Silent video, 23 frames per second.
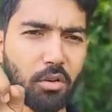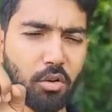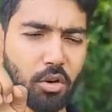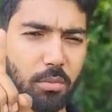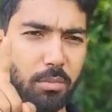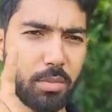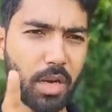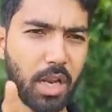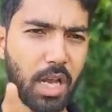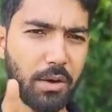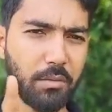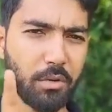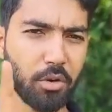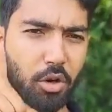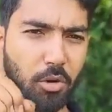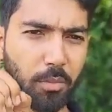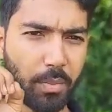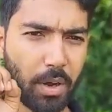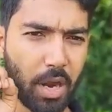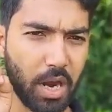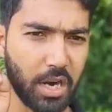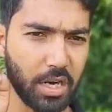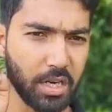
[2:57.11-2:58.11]
और बिलावर को
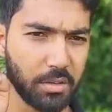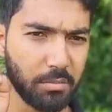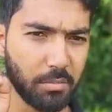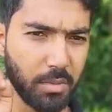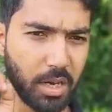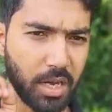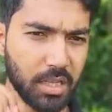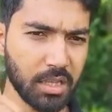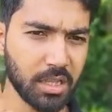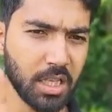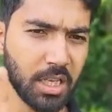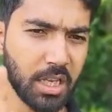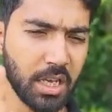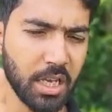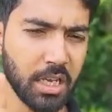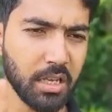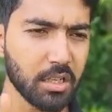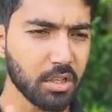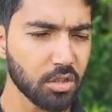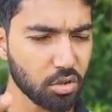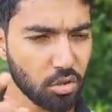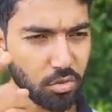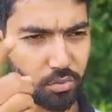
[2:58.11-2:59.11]
पहाड़ी मानते हैं
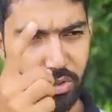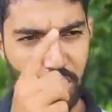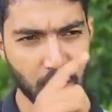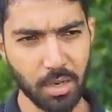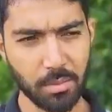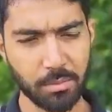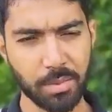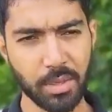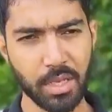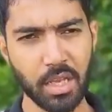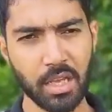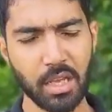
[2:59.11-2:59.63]
तो वहाँ पे